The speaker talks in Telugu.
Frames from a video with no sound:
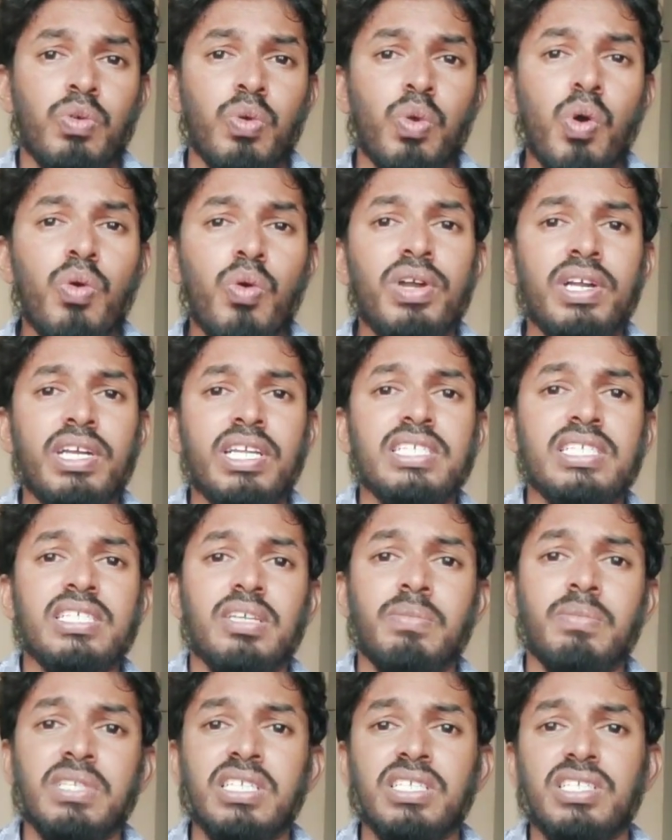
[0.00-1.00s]
లో వోల్టేజ్
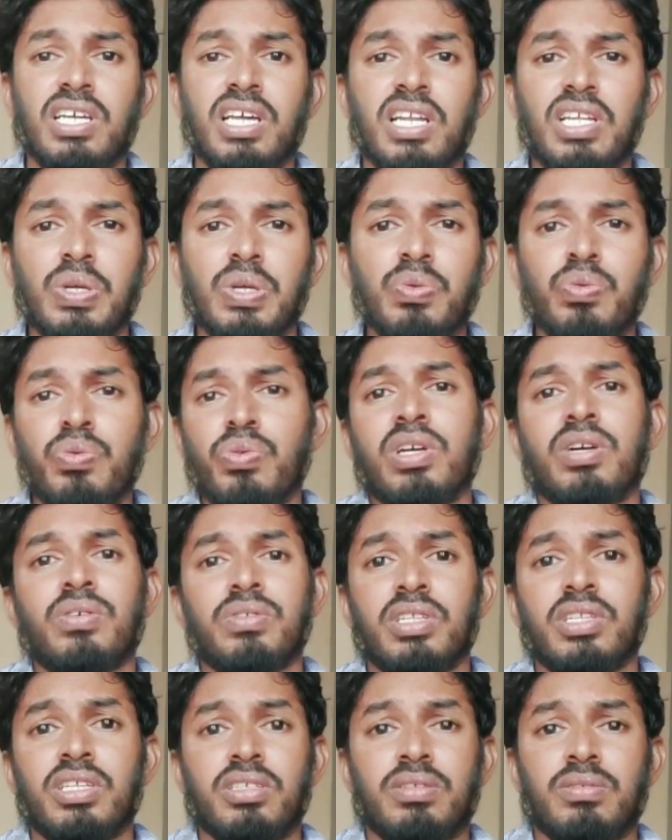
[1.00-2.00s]
సమస్య చాలా ఎక్కువగా
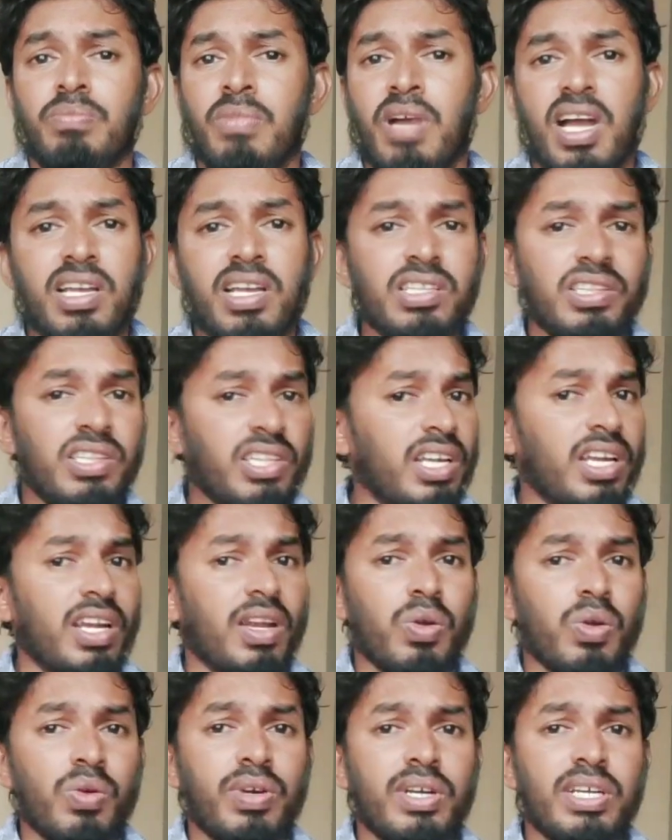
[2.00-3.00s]
ఉంది మాకైతే
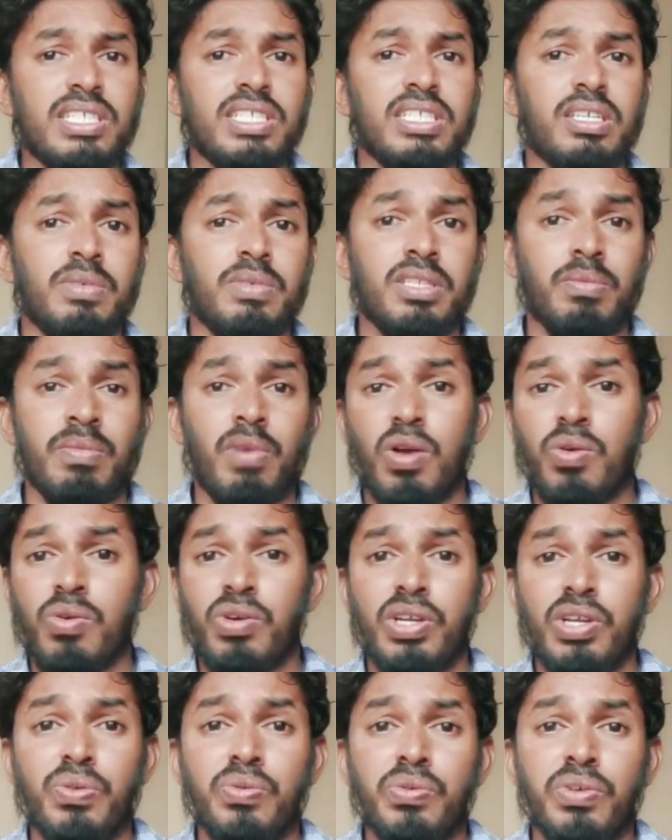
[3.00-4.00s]
ఇక్కడ లో వోల్టేజ్ సమస్య మాకు
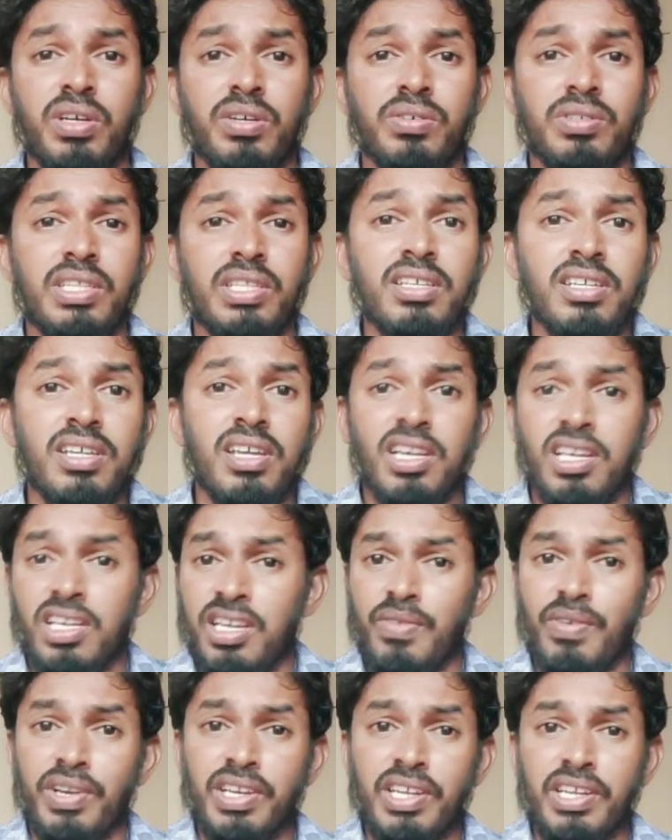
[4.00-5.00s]
కూడా ఎక్కువగా ఉంది
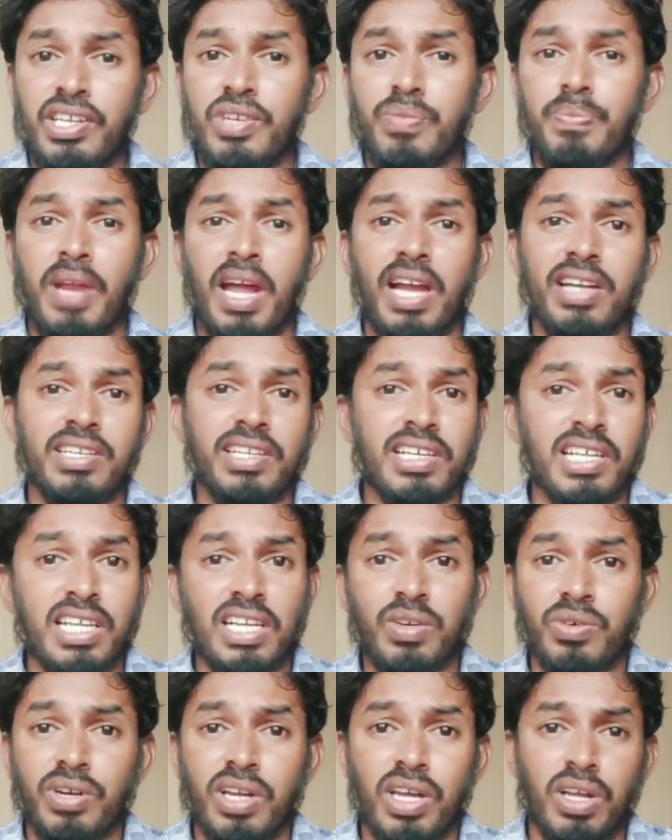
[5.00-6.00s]
ఇవన్నీ నేను
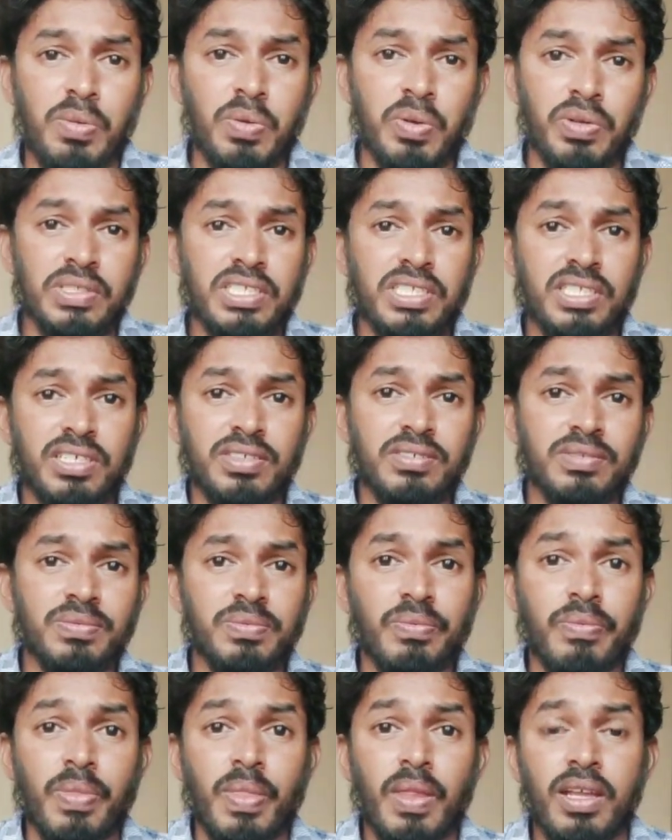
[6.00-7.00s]
ప్రాక్టికల్గా కూడా అనుభవించాను
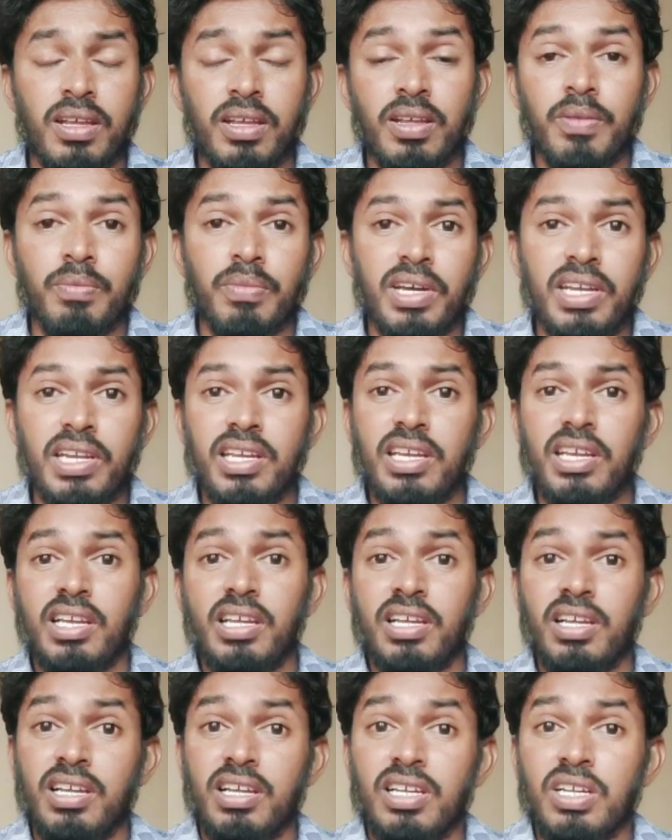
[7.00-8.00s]
మరి
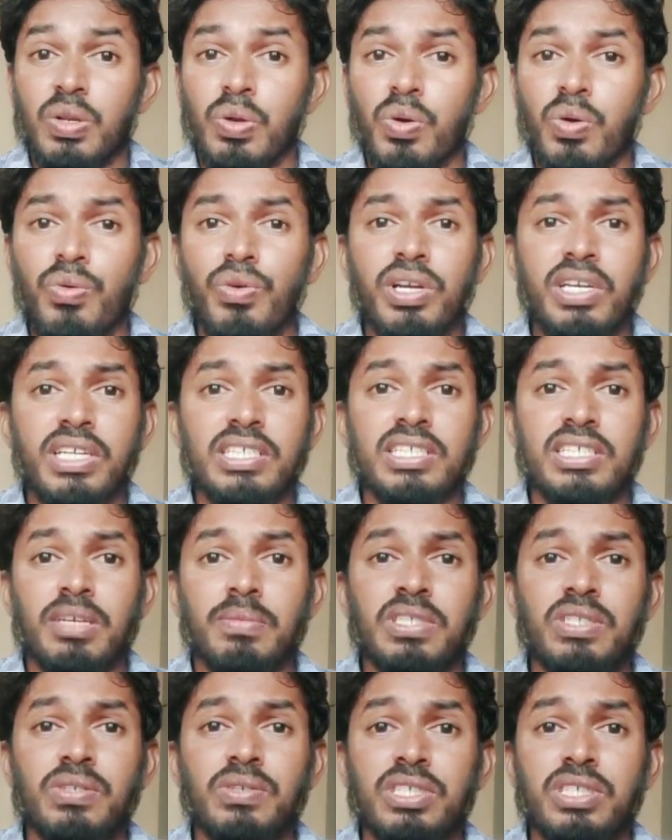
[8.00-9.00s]
లో వోల్టేజ్
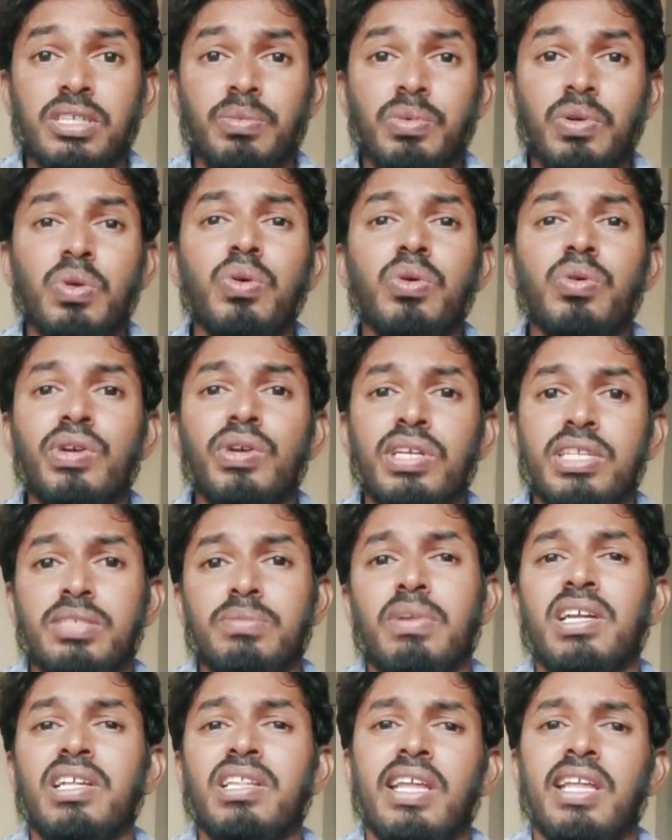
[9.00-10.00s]
సమస్య వచ్చినప్పుడు లో
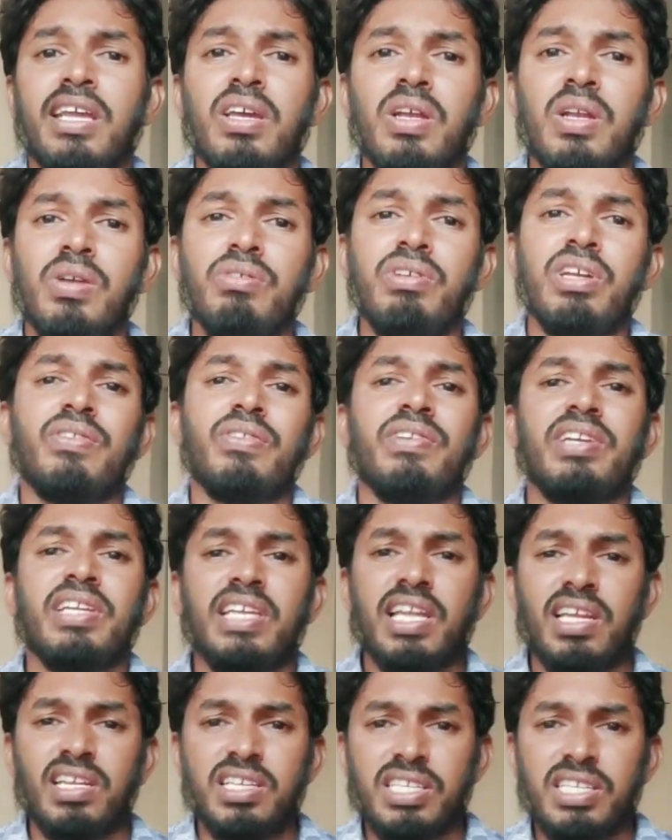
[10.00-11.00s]
వోల్టేజ్ మనకు దగ్గరలో ఉన్నటువంటి
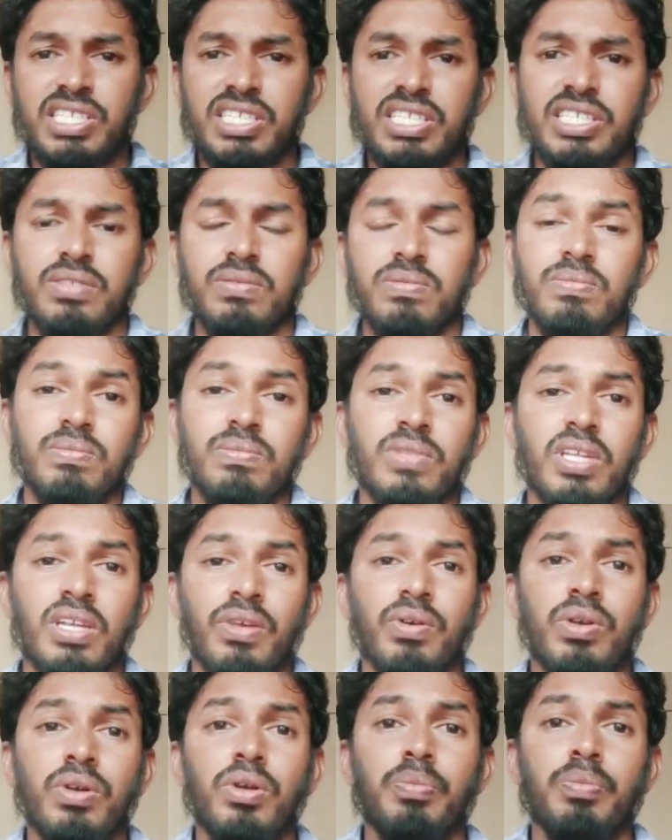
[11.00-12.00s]
ఎలక్ట్రీషియన్
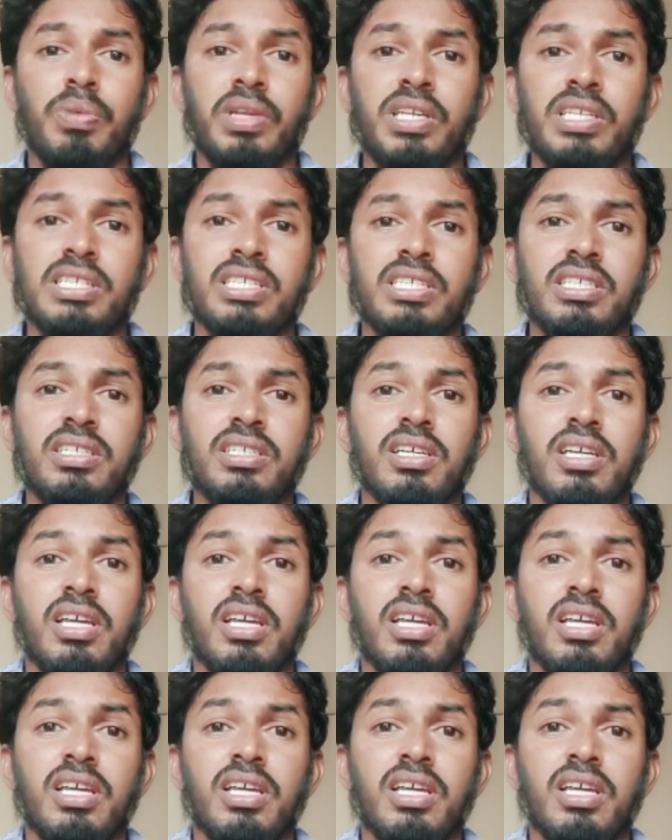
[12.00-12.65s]
ఎవరినో పిలిచి